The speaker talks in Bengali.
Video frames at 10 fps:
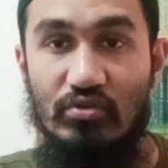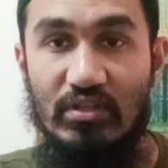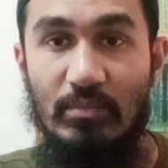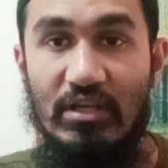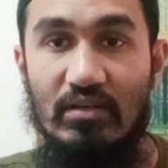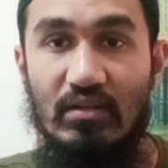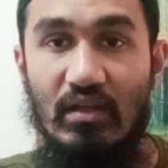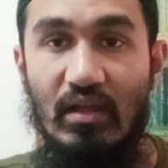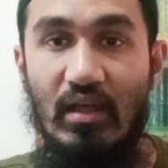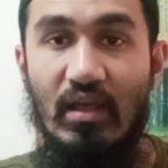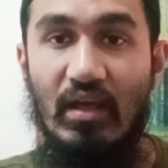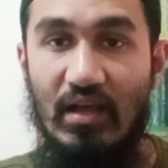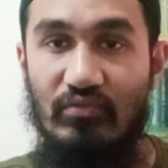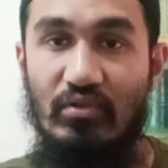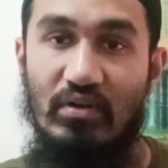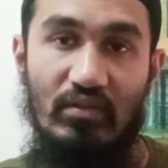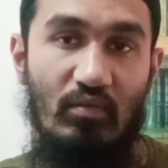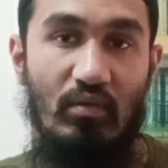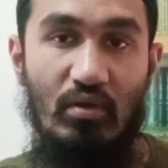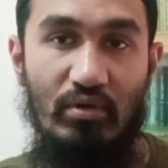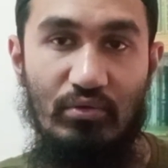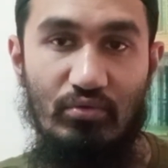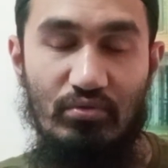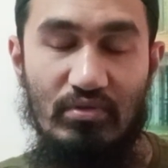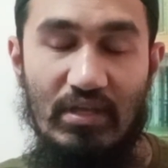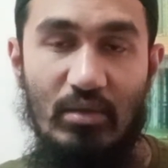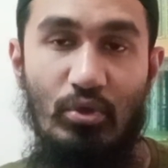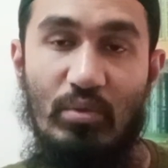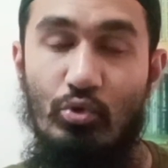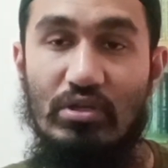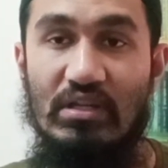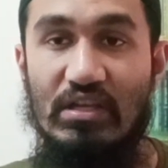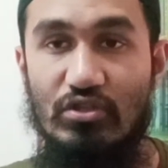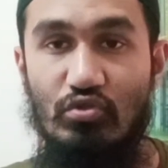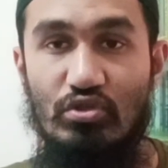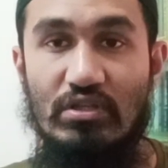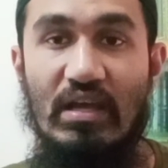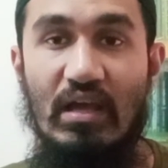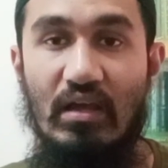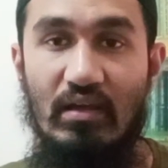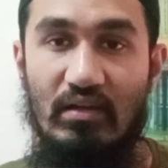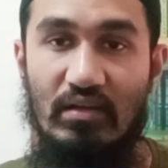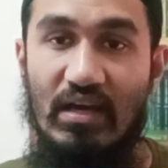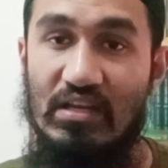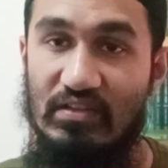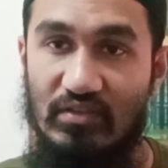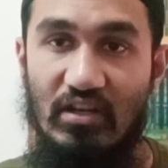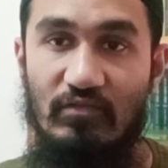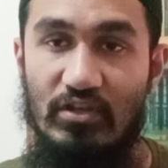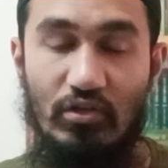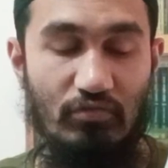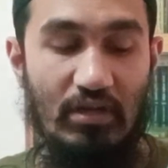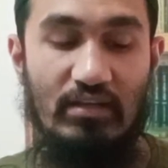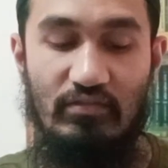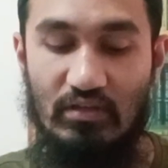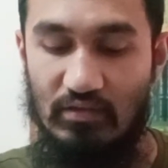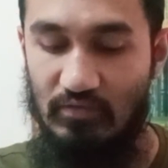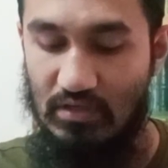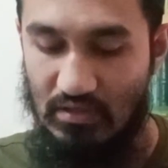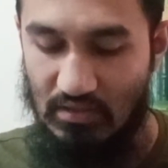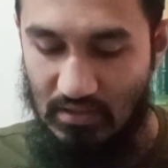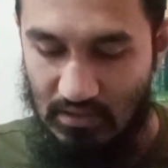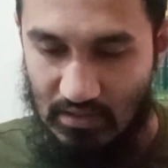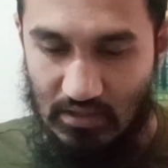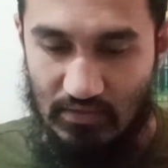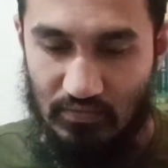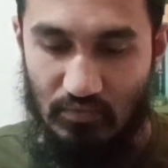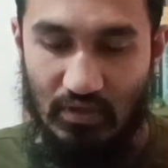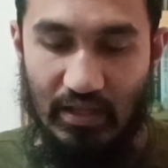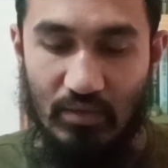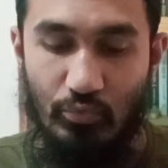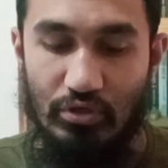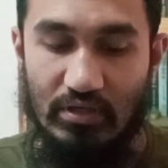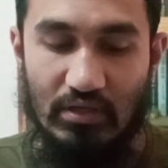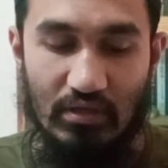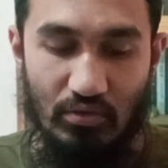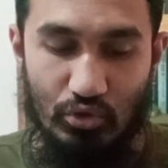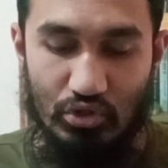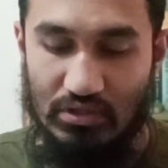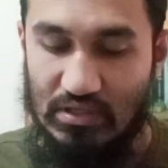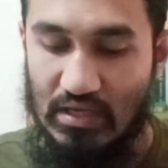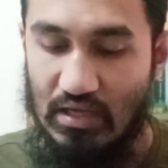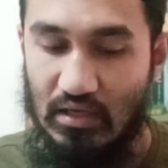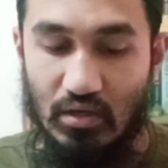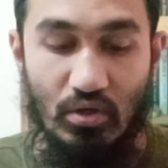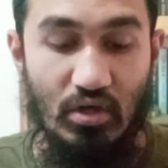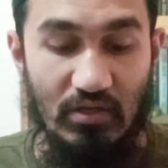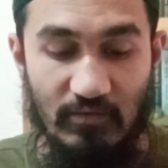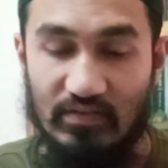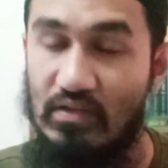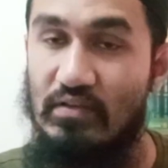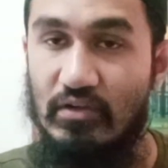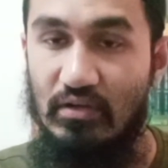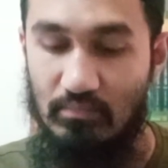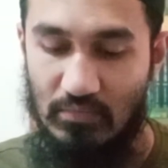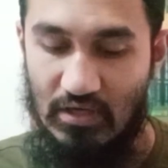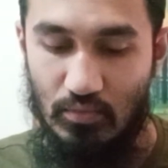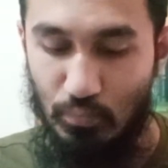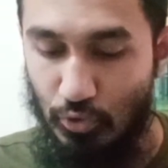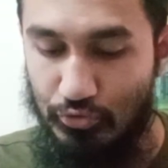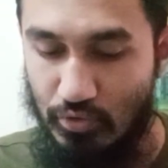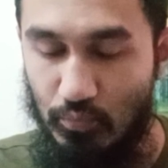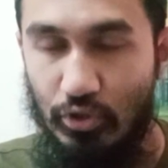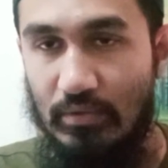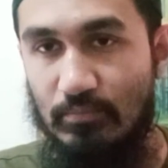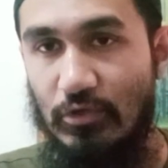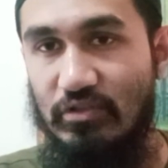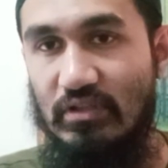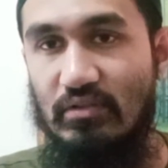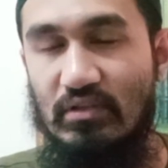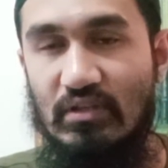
মুসলিমিন হাসান রাজি আনহু এবং এই বইটি লিখেছেন হচ্ছে আলী সাল্লাভি ডাক্তার আলী সাল্লাভি সো এই বইটি হচ্ছে গিয়ে খলিফা সিরিজের পঞ্চম বই অর্থাৎ